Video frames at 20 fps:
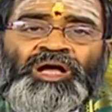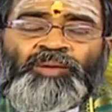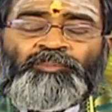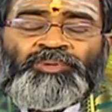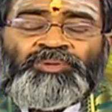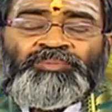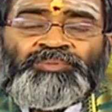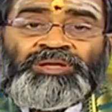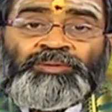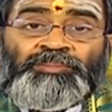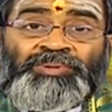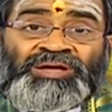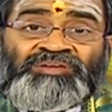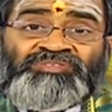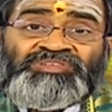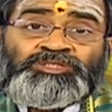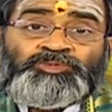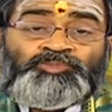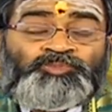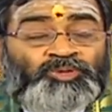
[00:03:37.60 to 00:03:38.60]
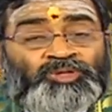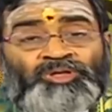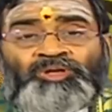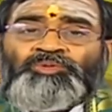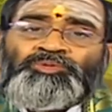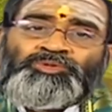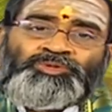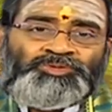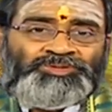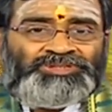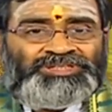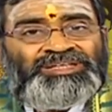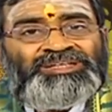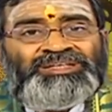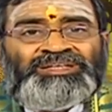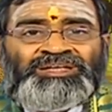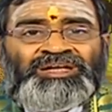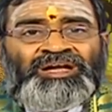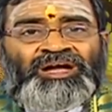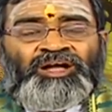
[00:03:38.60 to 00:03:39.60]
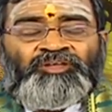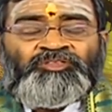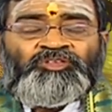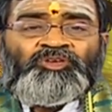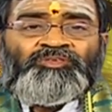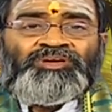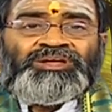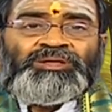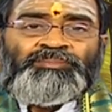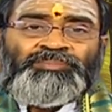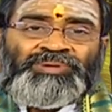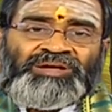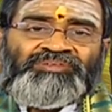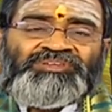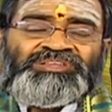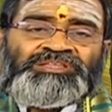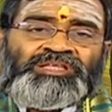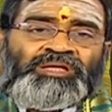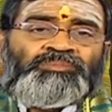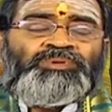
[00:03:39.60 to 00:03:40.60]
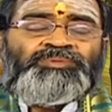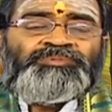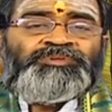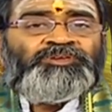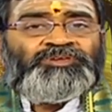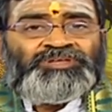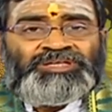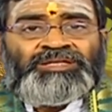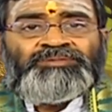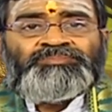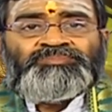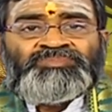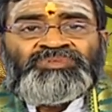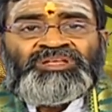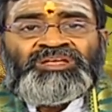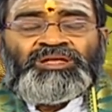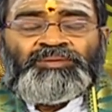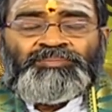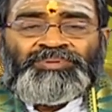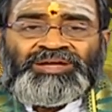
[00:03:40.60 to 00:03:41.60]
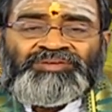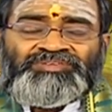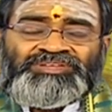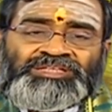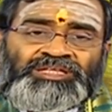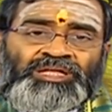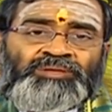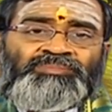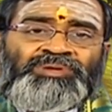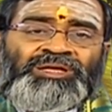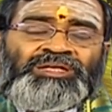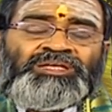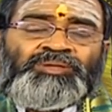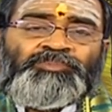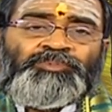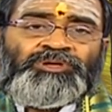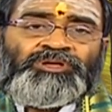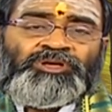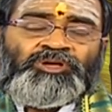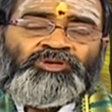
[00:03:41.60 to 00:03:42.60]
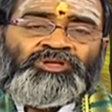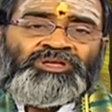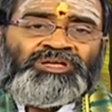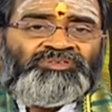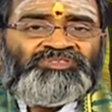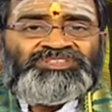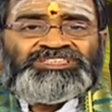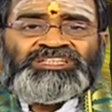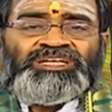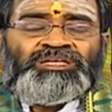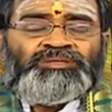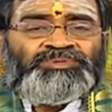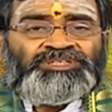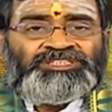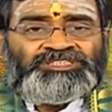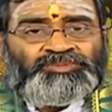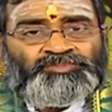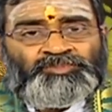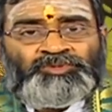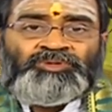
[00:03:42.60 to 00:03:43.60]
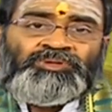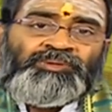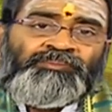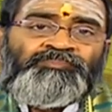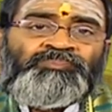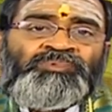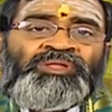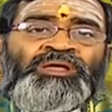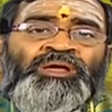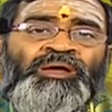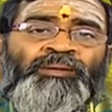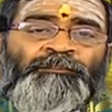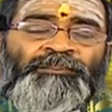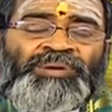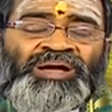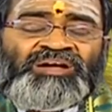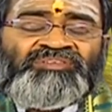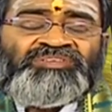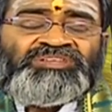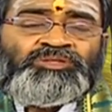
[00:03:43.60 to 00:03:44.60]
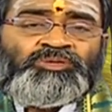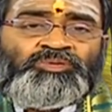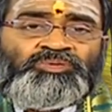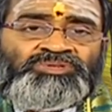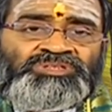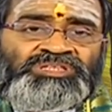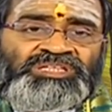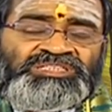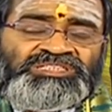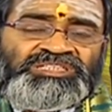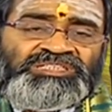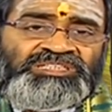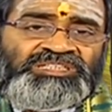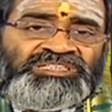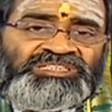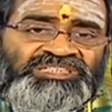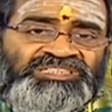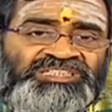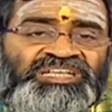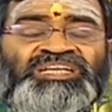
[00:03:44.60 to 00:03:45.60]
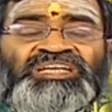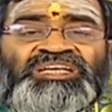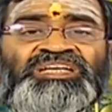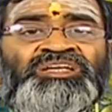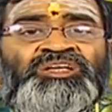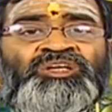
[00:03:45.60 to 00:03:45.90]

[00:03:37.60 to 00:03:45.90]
అప్పుడు మనకు భగవత్ స్పృహ ఉంటుంది అందుకు వాటిని భగవద్ధర్మములు అంటారు ఇలా భగవద్ధర్మాలకు ఇప్పుడు రెండు నిర్వచనాలు మనం చెప్పుకున్నాం భగవంతుని ఉద్దేశించి చేసే